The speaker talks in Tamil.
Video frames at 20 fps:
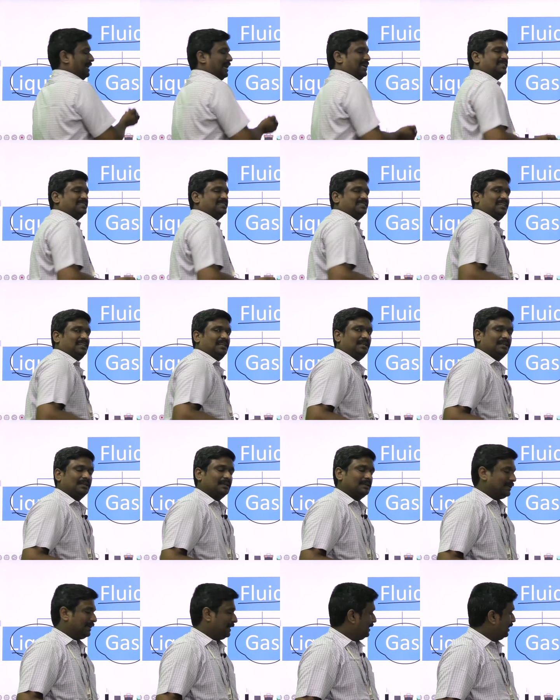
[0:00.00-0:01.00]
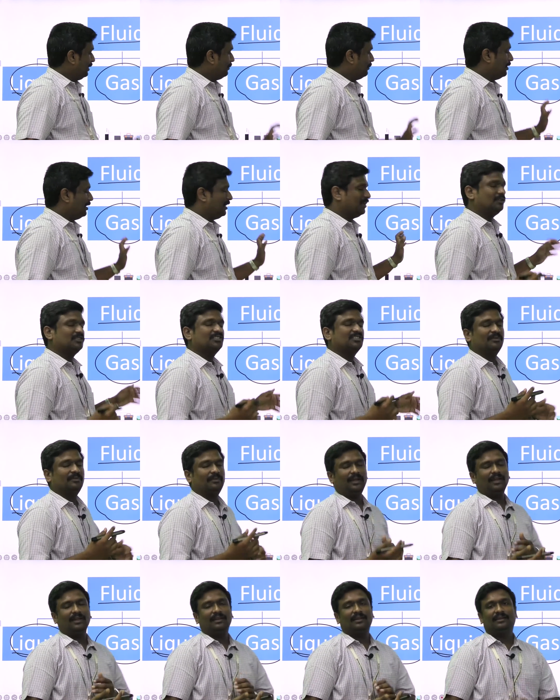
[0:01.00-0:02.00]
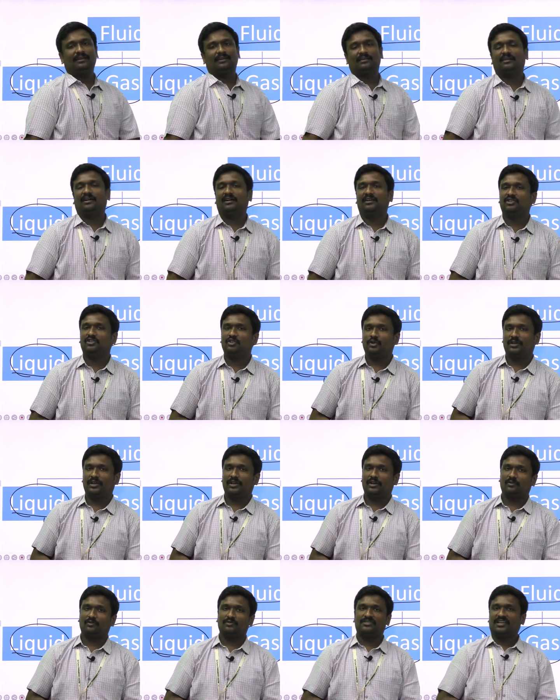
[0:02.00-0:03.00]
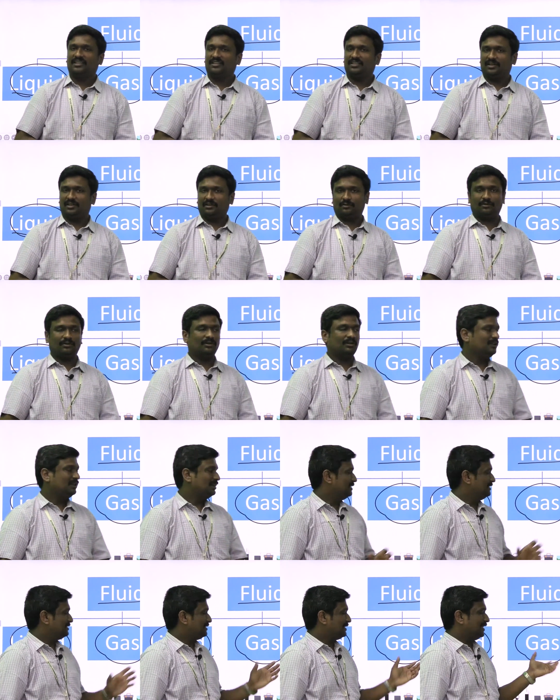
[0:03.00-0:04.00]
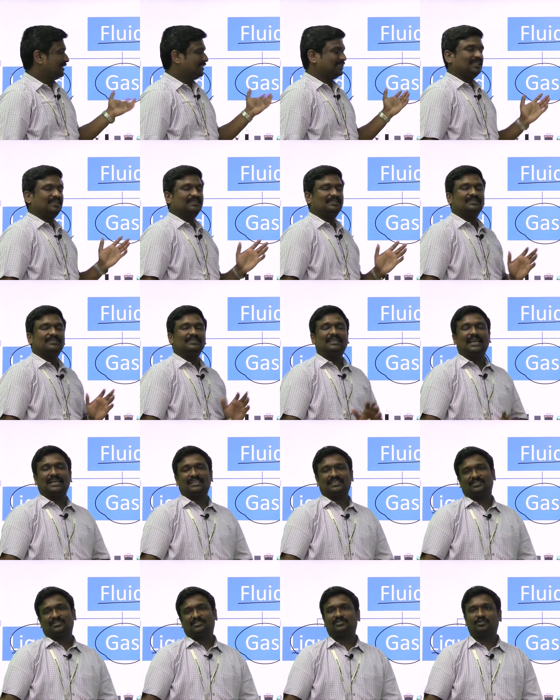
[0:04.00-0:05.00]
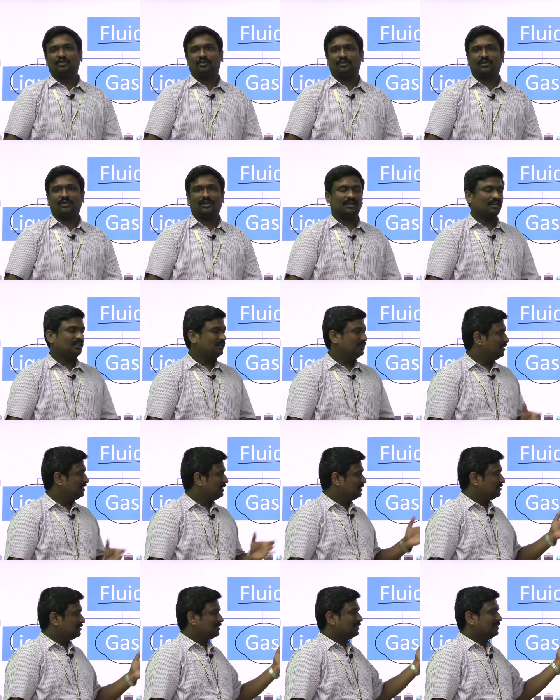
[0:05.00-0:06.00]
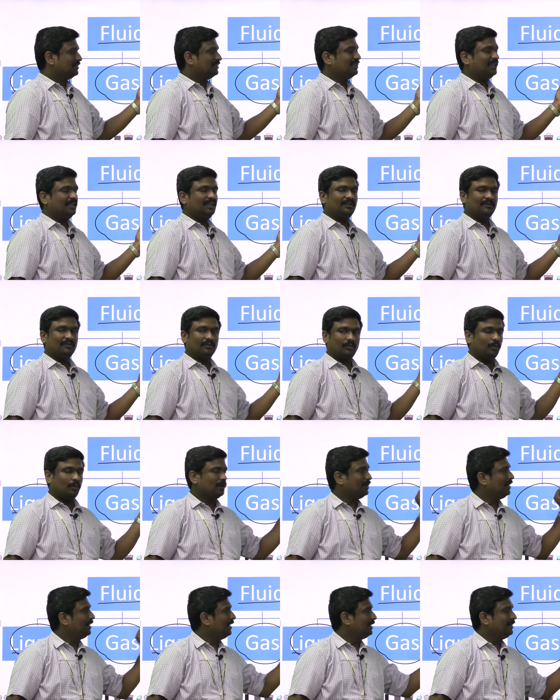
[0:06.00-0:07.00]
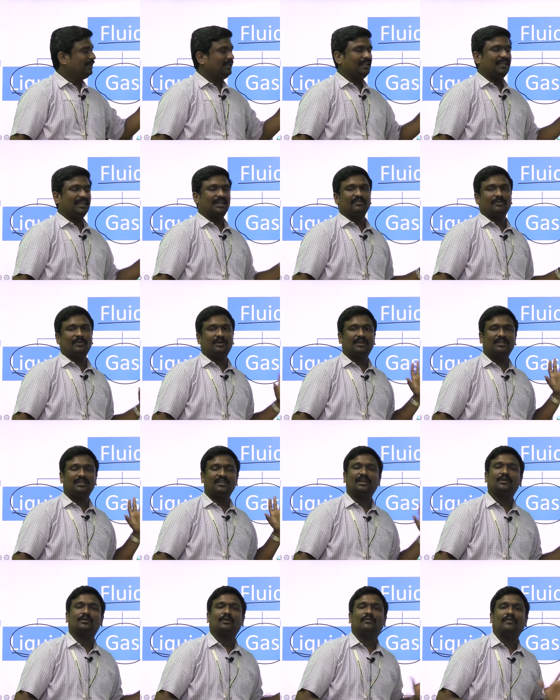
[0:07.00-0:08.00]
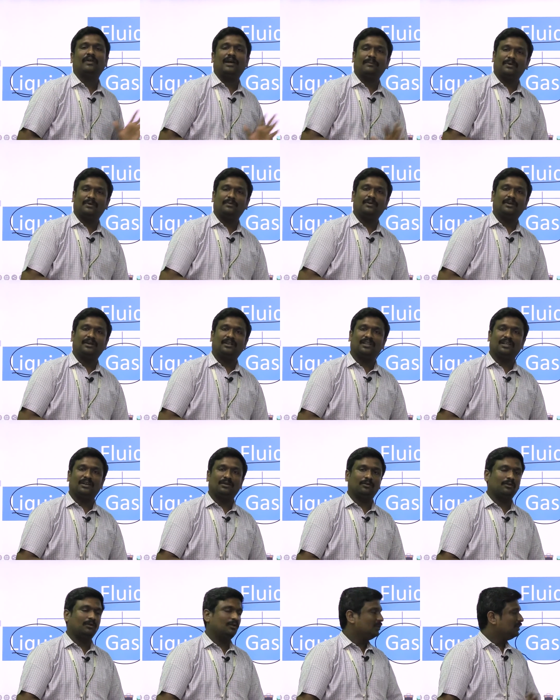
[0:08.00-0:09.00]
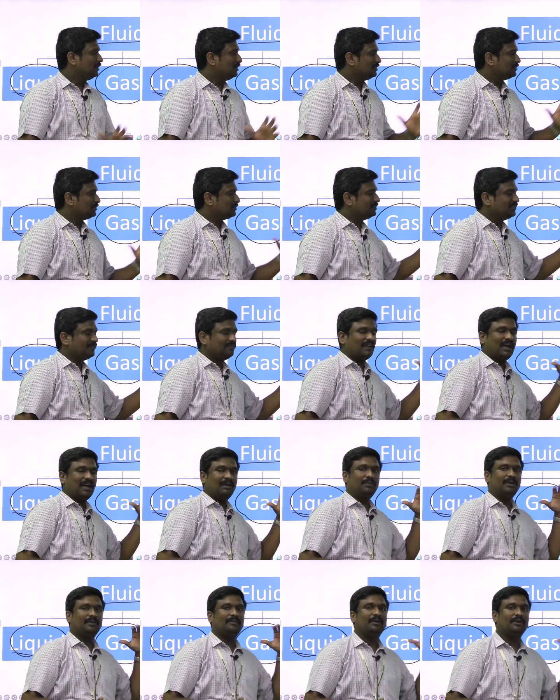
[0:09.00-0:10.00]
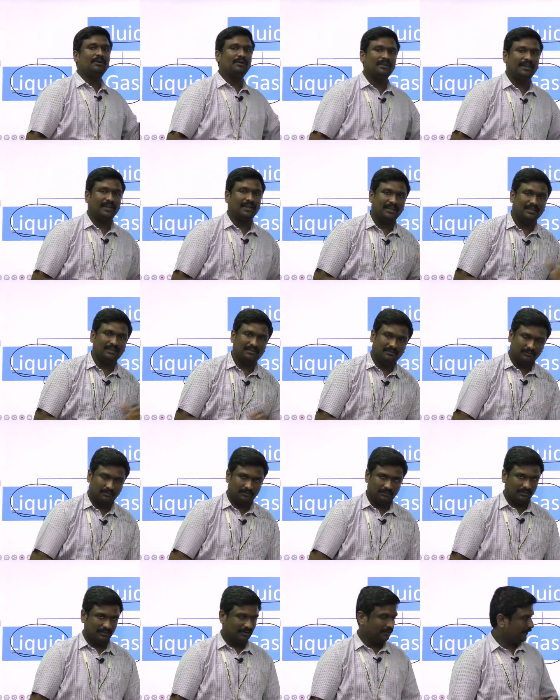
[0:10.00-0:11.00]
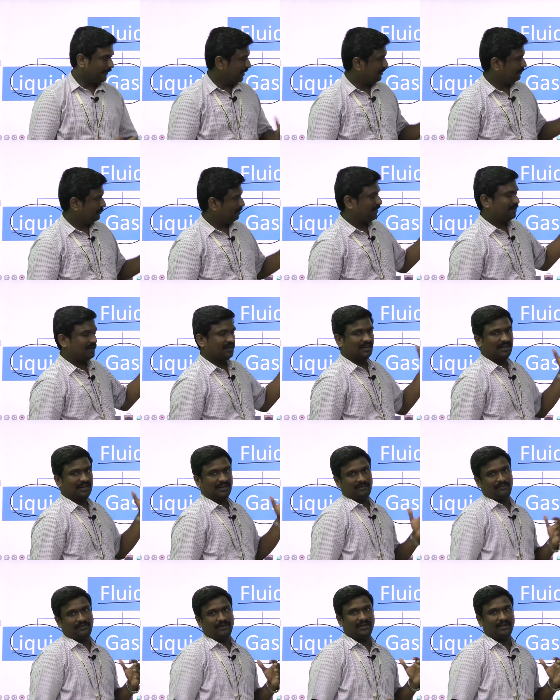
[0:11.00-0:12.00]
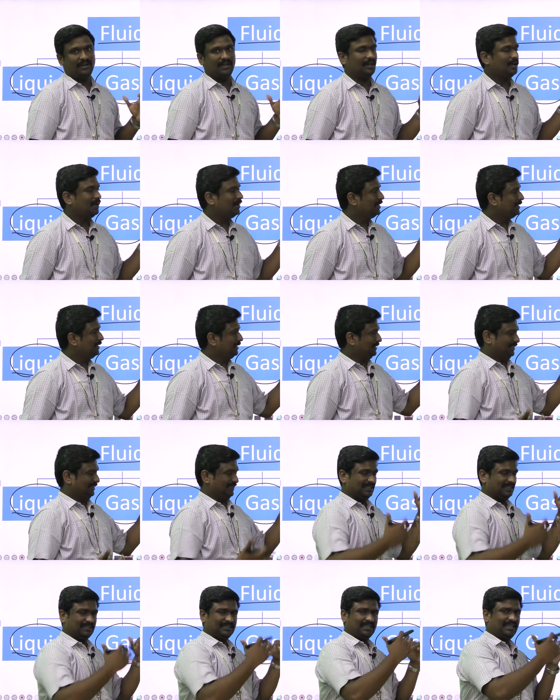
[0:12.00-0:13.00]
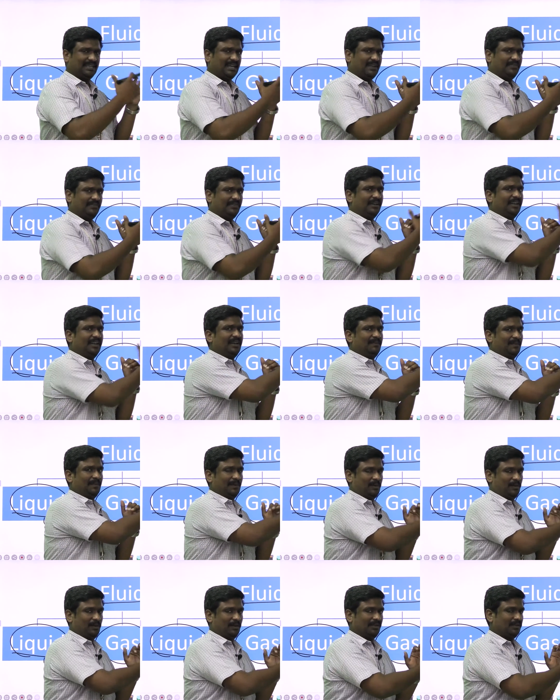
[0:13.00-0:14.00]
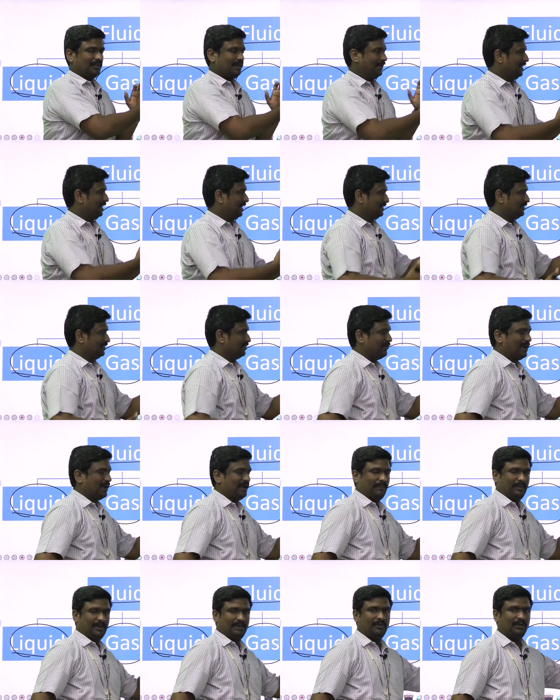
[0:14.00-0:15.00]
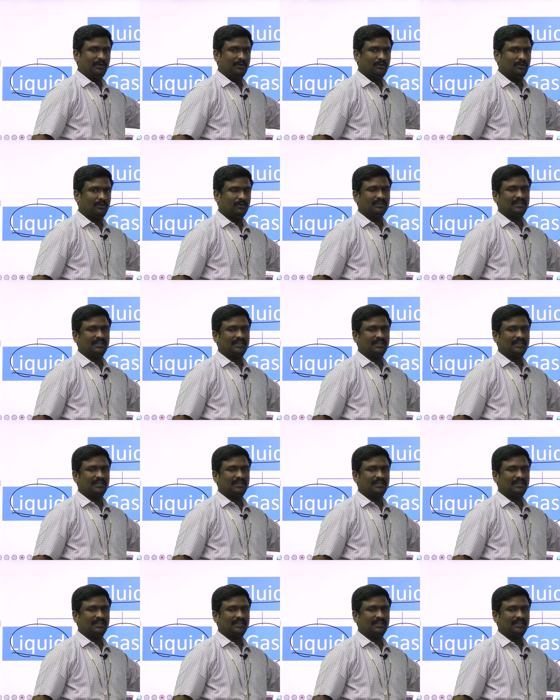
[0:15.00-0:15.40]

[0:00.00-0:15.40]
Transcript: கேஸில் எல்லா மாலிகுல்ஸுமே கான்ஸ்டியூட் ஆகிருக்கும் சேர்ந்து இருக்கும் அதை தான் வந்து கேஸ்ன்னு சொல்கிறாங்க ஸோ இதில் ஒன்லி நீராவி மட்டும்தான் இருக்கும் வேப்பர் மட்டும்தான் இருக்கும் ஸோ இந்த வேப்பரை மட்டும் ஏன் டிஃபைன் பண்ணுறாங்க அப்படின்னா இதை தனியாக வந்து டீல் பண்ணுவாங்க ரைட்டுங்களா இந்த வேப்பரை மட்டும்